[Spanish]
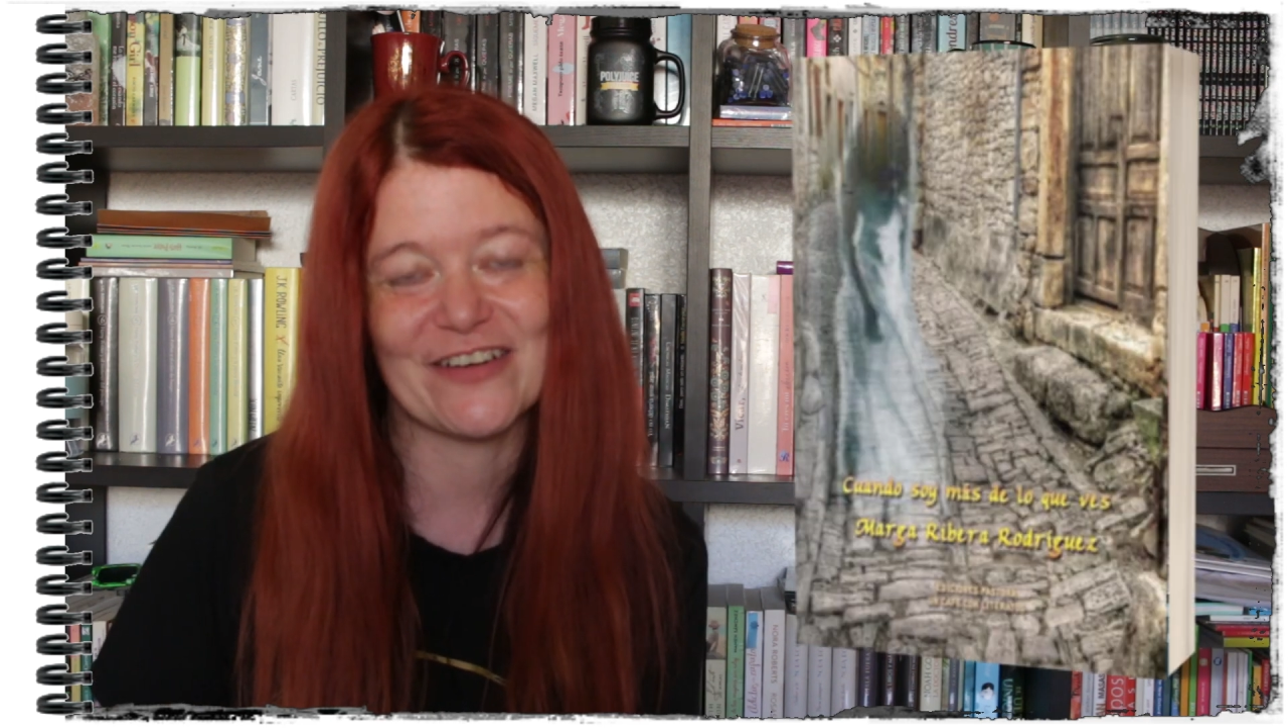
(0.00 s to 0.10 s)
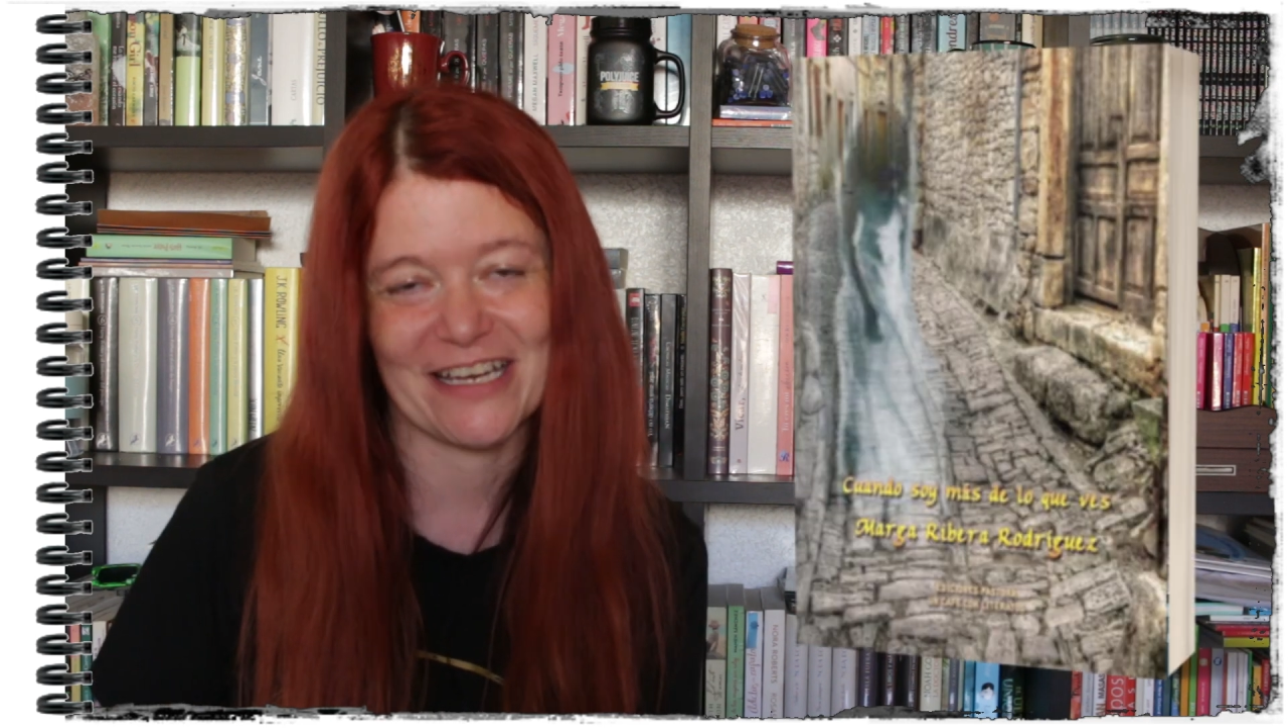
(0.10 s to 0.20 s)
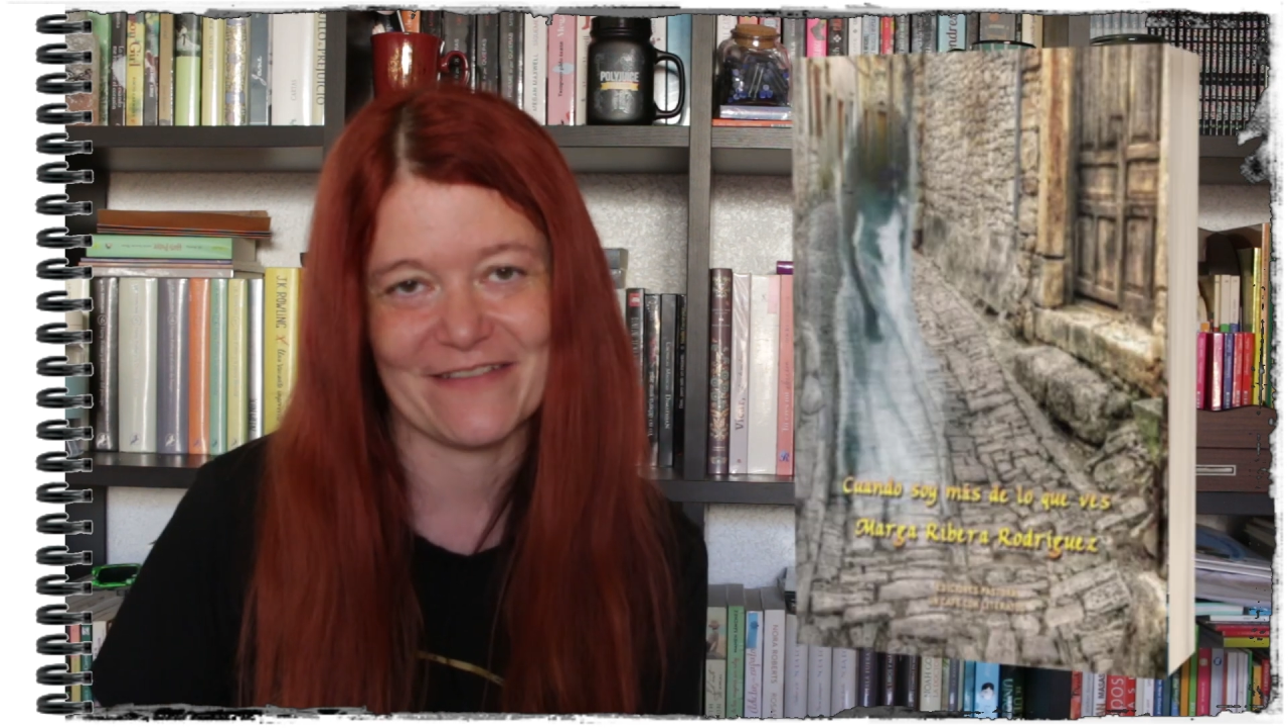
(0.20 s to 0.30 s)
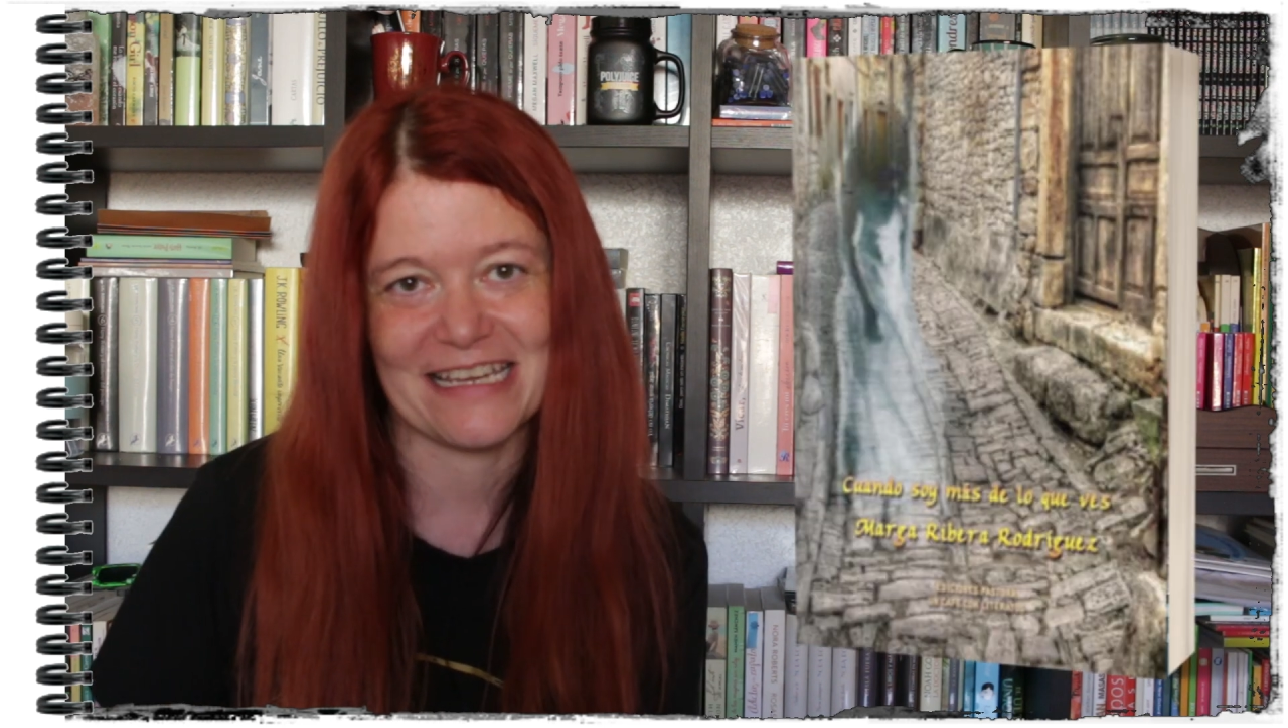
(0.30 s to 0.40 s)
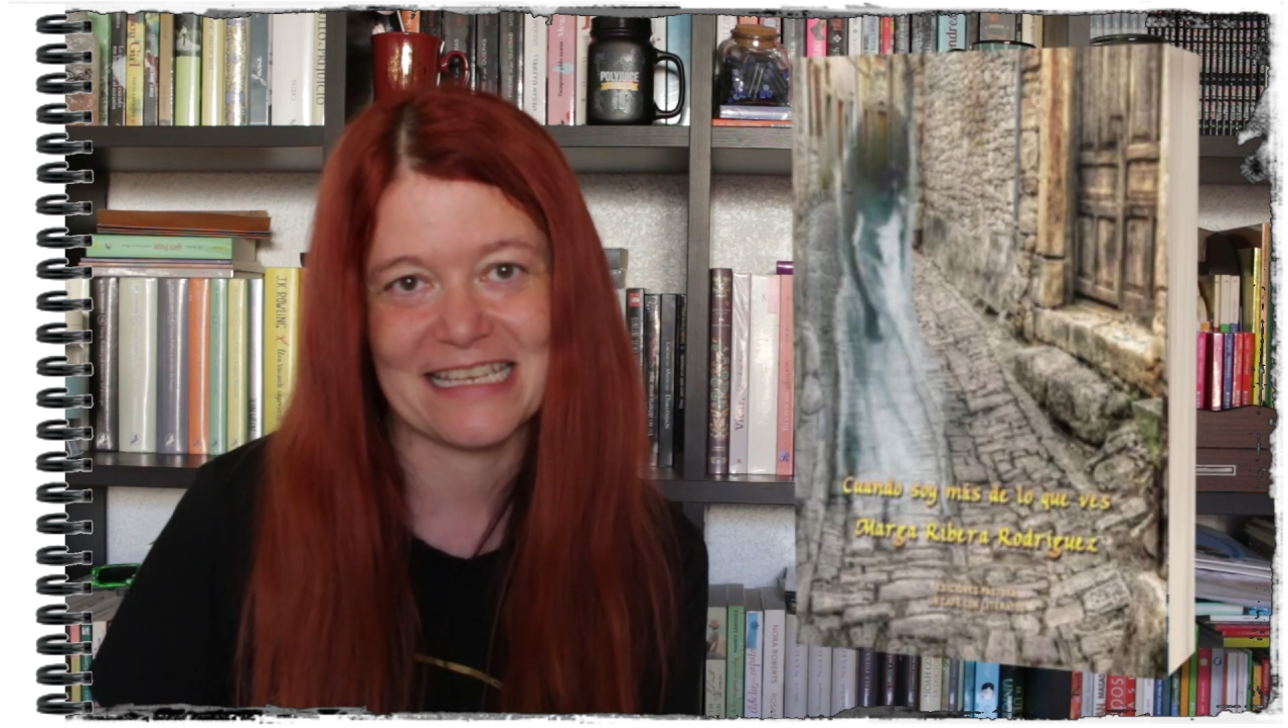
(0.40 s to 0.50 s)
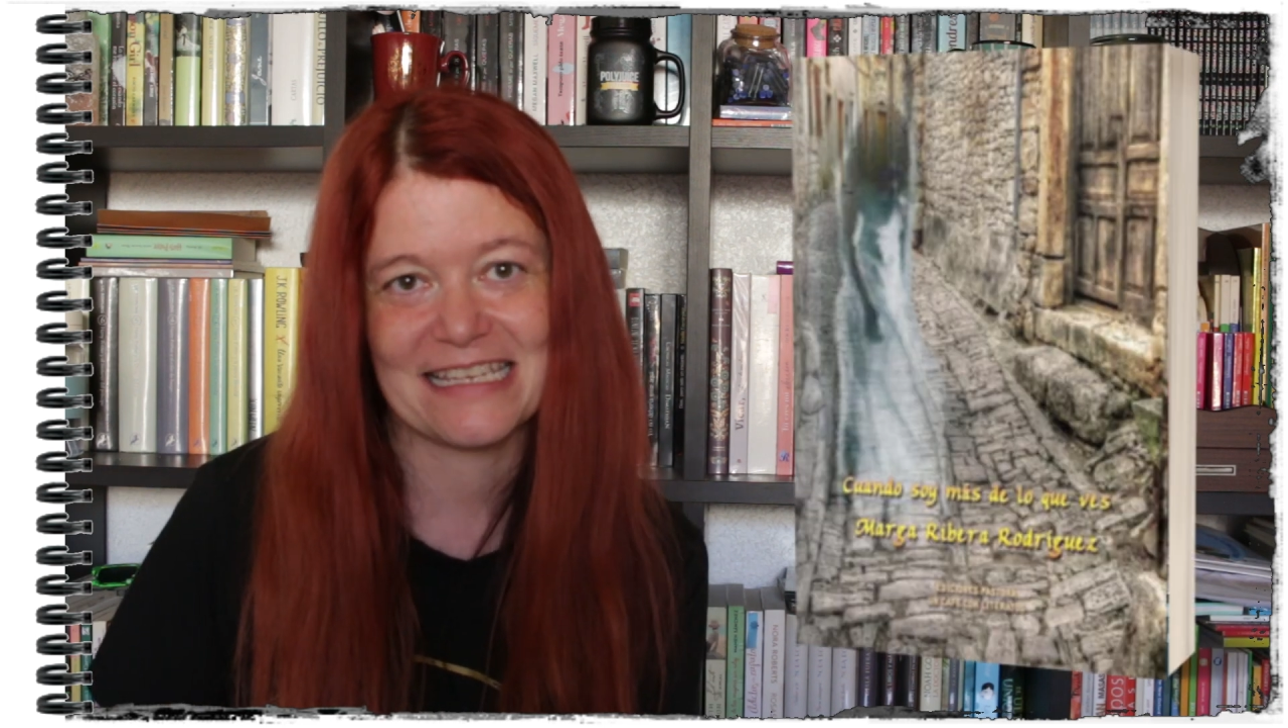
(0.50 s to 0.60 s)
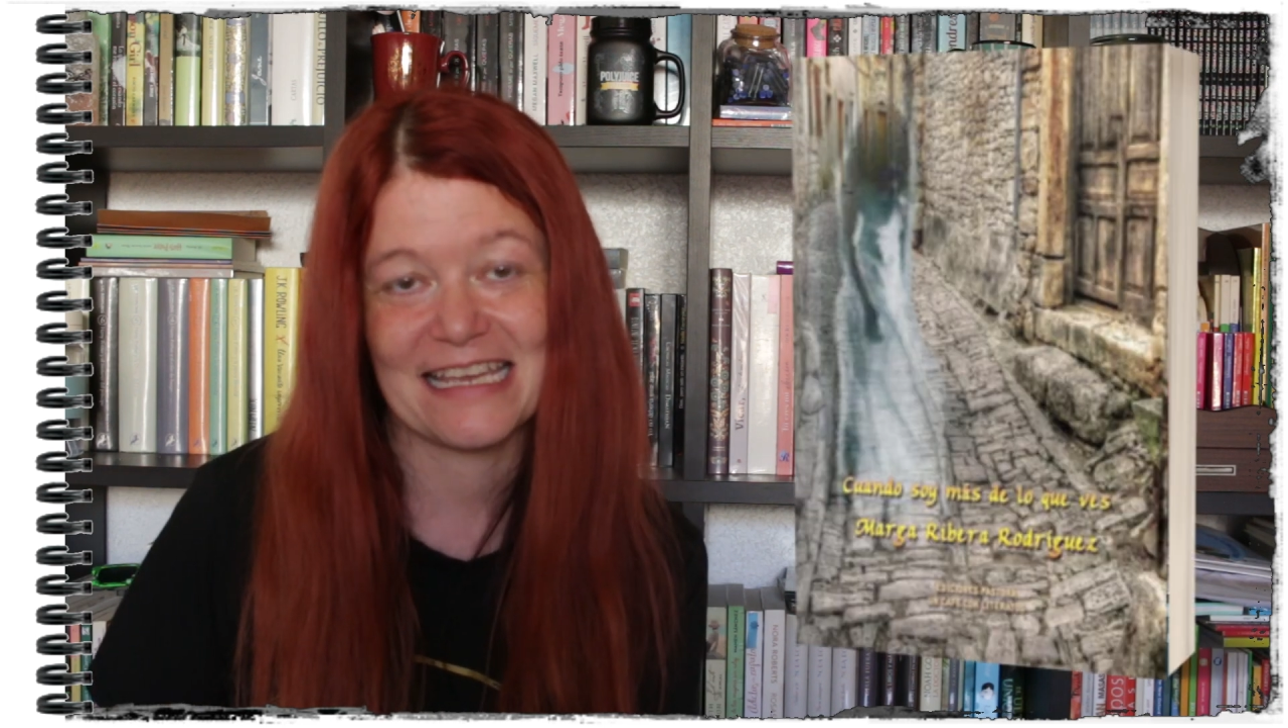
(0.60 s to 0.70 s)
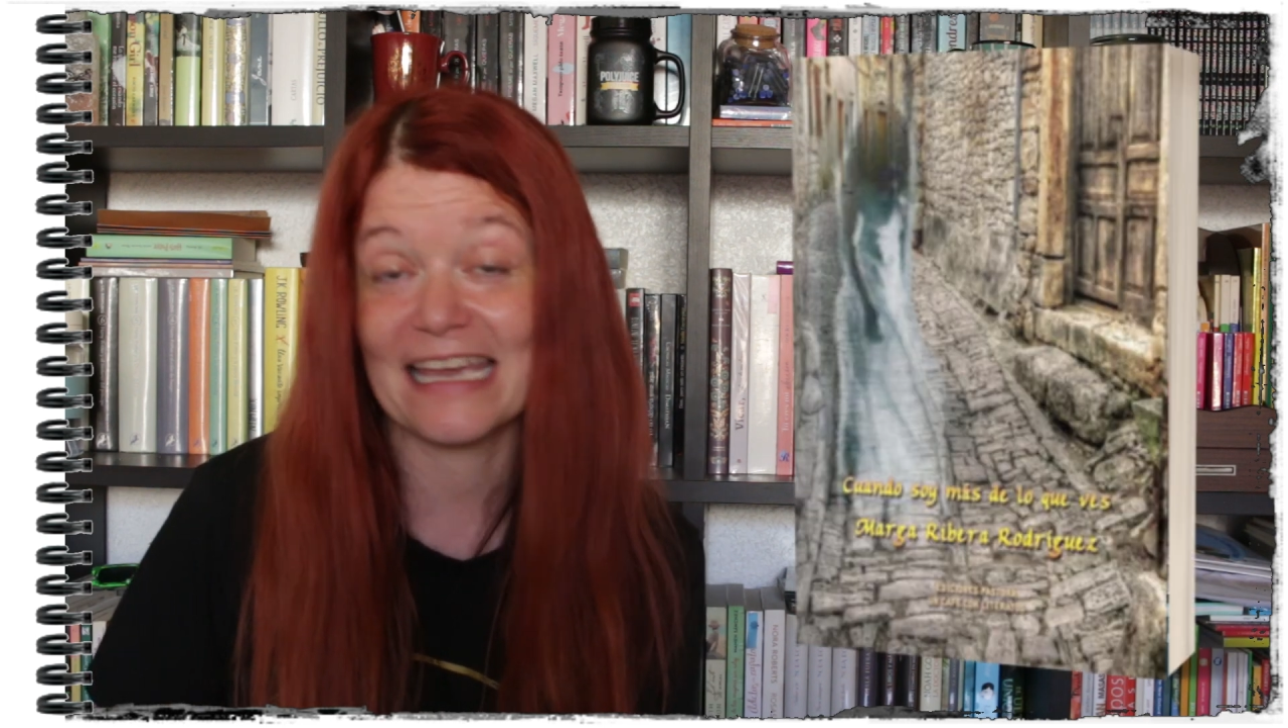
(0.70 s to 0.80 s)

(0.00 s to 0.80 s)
que ves,